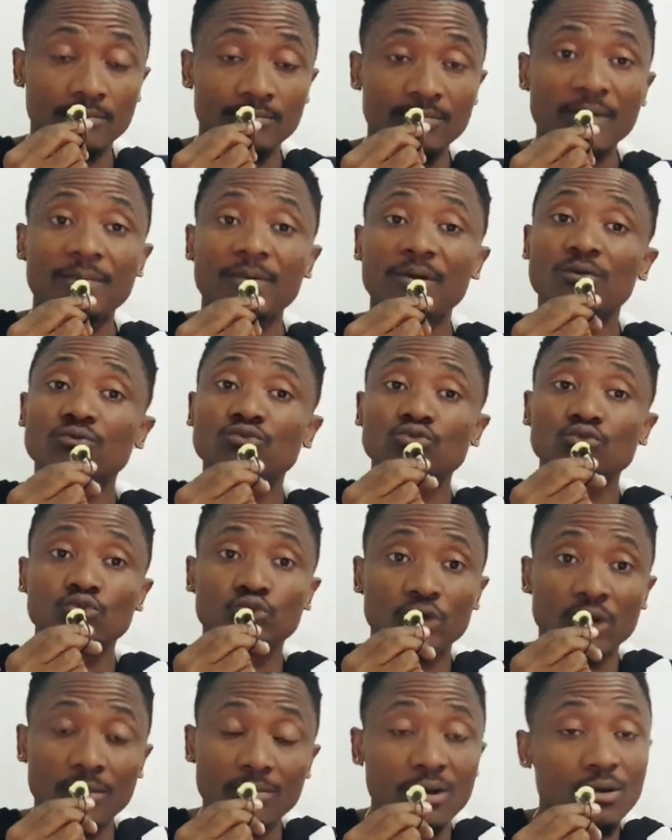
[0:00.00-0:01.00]
Papa Koudou
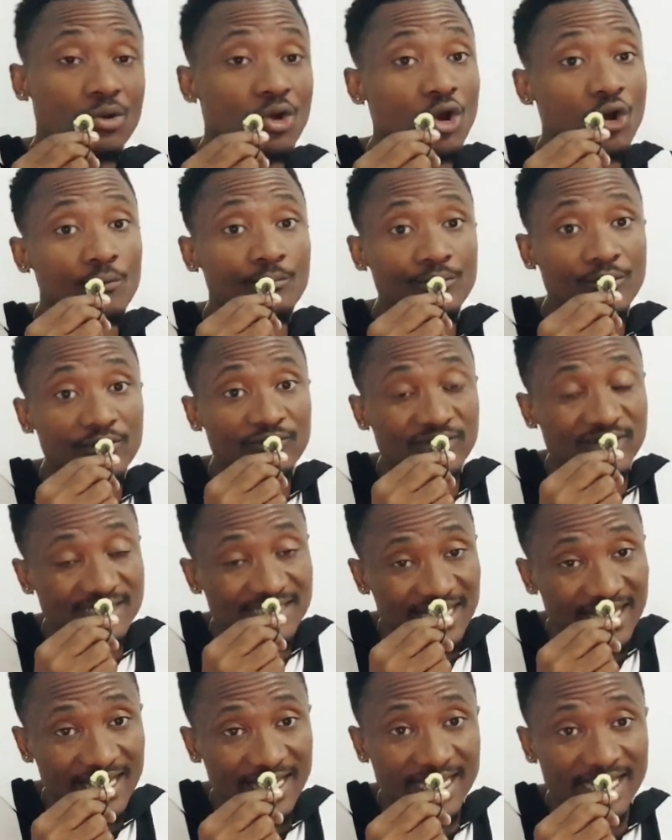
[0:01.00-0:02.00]
Laurent Babou, on peut faire
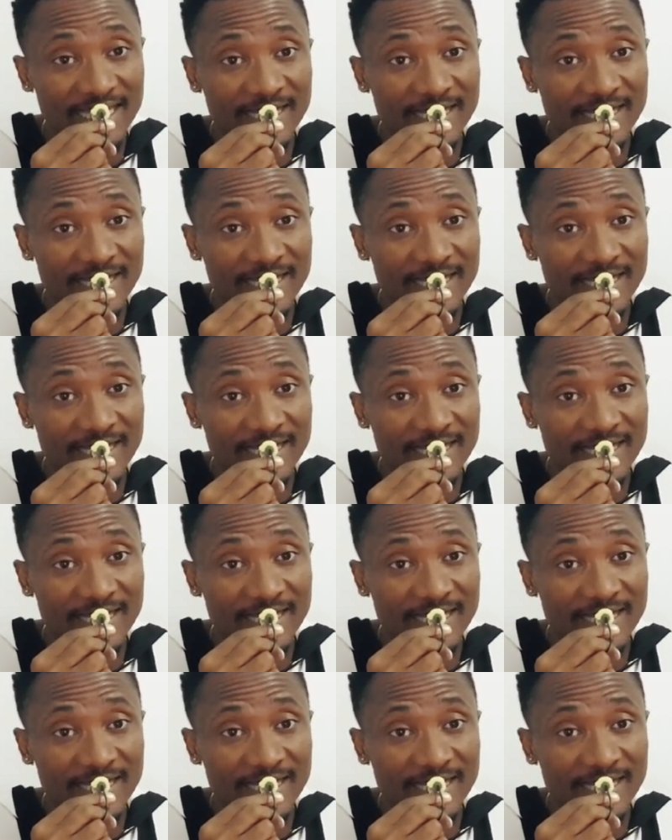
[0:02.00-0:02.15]
ça.